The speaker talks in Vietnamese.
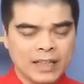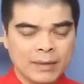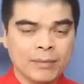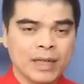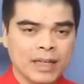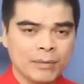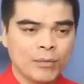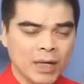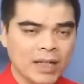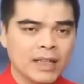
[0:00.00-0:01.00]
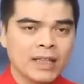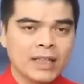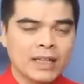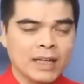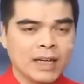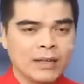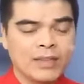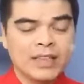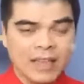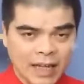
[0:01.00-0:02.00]
ngày ngày mùng 10 là ngày
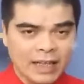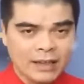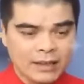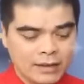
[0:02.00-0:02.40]
vía thần tài đấy.